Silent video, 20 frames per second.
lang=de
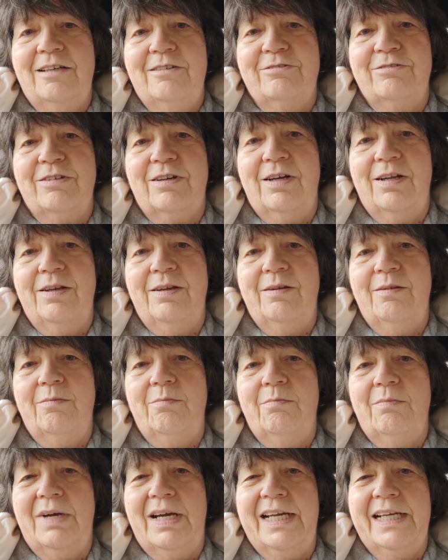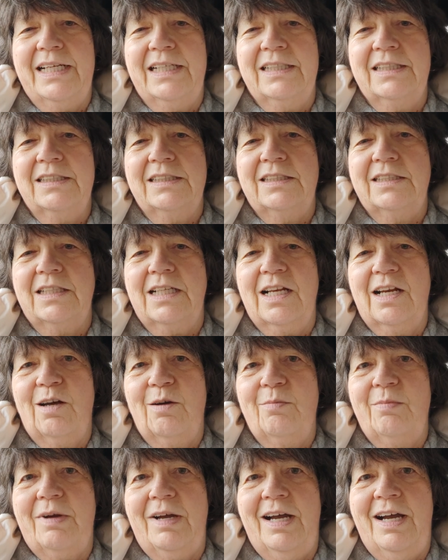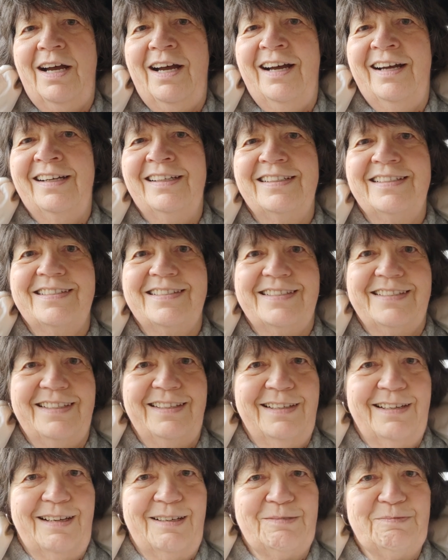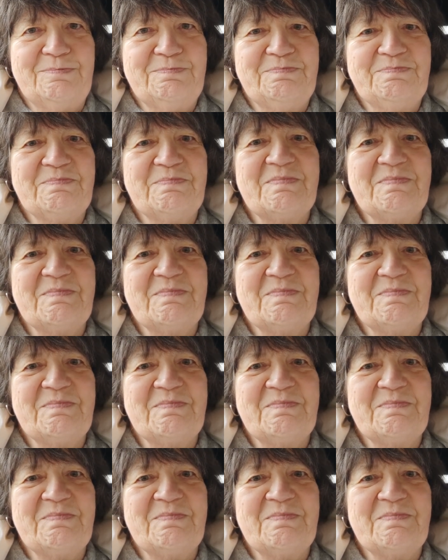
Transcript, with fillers: von Michael, ich glaube A. Singer.